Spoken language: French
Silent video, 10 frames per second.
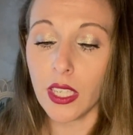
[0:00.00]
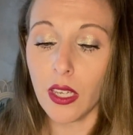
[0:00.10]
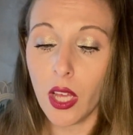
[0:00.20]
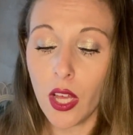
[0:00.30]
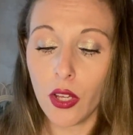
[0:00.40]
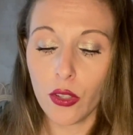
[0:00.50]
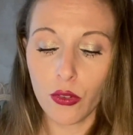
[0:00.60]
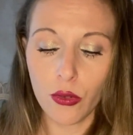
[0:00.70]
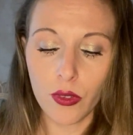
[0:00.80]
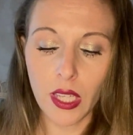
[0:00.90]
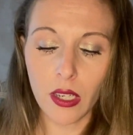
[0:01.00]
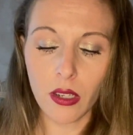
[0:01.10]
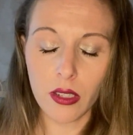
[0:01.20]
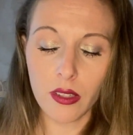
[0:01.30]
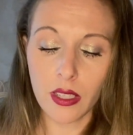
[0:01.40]
et du
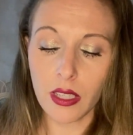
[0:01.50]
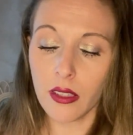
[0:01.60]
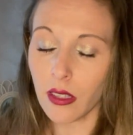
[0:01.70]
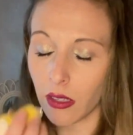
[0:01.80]
décolleté.